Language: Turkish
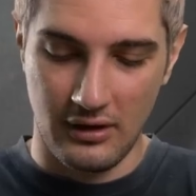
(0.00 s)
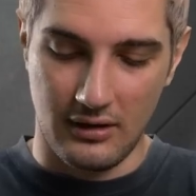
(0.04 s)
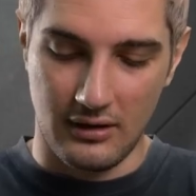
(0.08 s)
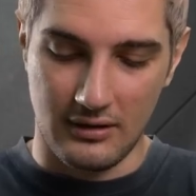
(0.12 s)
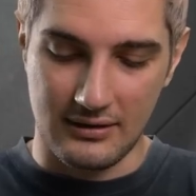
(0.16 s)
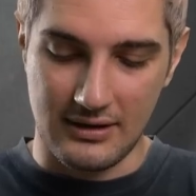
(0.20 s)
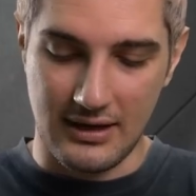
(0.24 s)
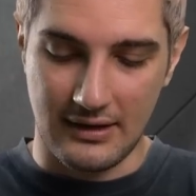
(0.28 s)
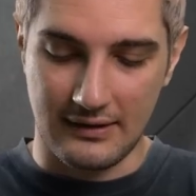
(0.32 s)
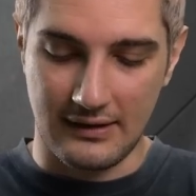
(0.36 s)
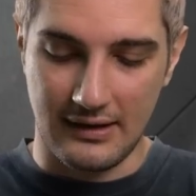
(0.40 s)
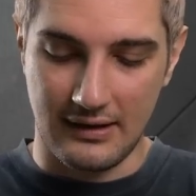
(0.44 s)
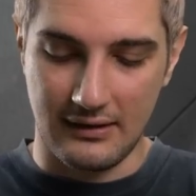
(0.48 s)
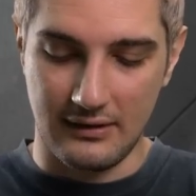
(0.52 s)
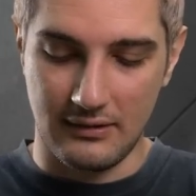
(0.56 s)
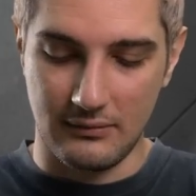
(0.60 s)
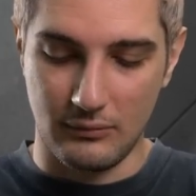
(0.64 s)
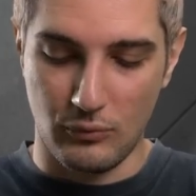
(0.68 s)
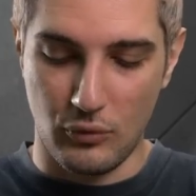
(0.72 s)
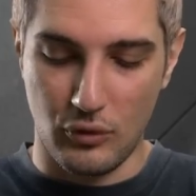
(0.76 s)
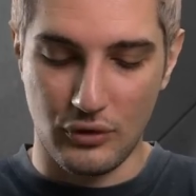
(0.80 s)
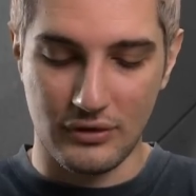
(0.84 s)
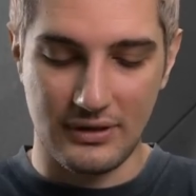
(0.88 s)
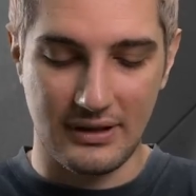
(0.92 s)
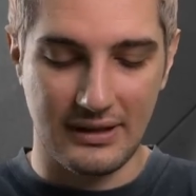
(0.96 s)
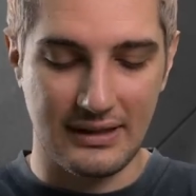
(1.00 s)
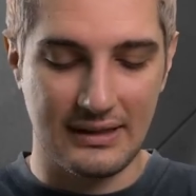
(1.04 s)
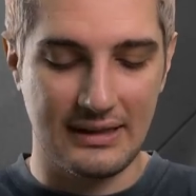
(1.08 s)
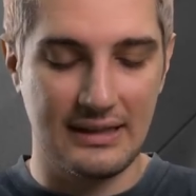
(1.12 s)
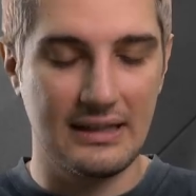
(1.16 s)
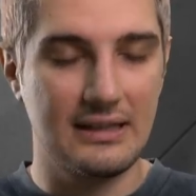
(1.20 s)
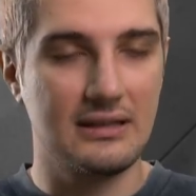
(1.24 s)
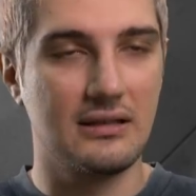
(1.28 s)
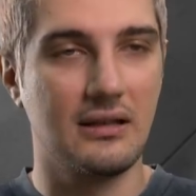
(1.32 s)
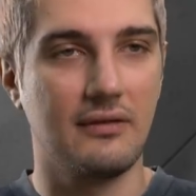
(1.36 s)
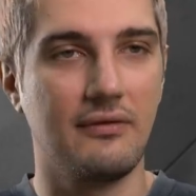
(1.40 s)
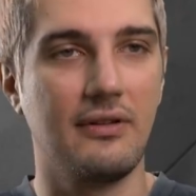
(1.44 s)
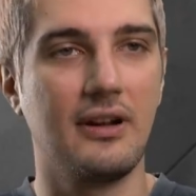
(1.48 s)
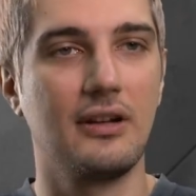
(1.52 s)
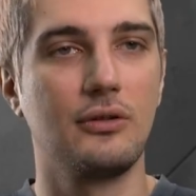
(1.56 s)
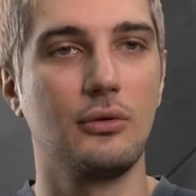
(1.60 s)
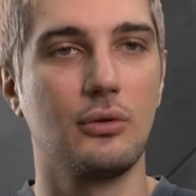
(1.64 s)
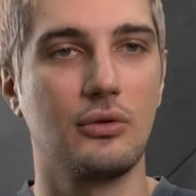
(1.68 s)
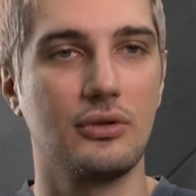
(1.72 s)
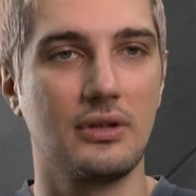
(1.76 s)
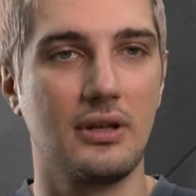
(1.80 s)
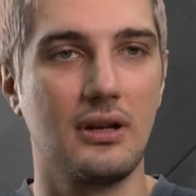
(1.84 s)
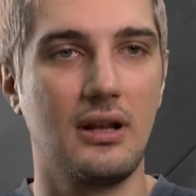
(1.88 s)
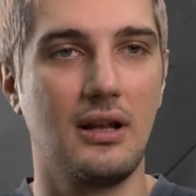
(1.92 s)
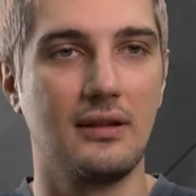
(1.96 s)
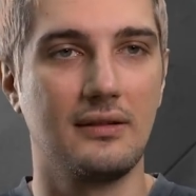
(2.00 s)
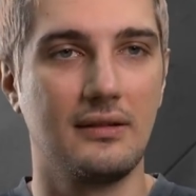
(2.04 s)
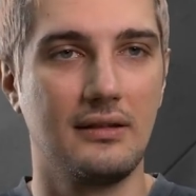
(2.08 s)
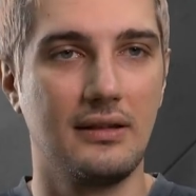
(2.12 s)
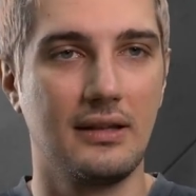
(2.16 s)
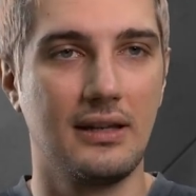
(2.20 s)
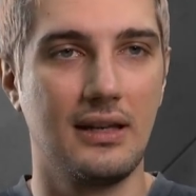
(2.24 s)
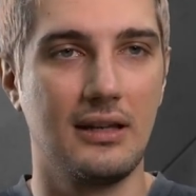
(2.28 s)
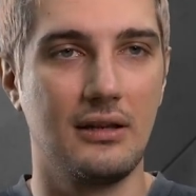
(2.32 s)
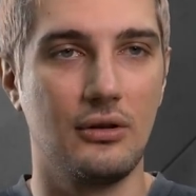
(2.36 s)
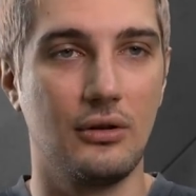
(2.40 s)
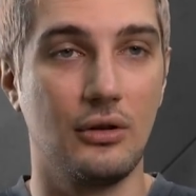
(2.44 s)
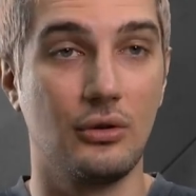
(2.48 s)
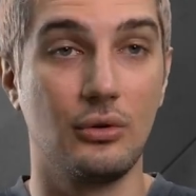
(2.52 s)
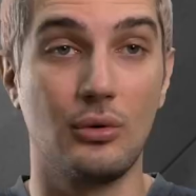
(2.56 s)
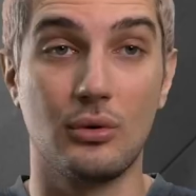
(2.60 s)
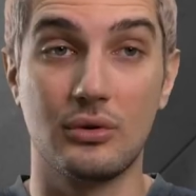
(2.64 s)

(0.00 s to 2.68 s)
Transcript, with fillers: E, zaten Monza'daki ilk zafer 96'da geliyor.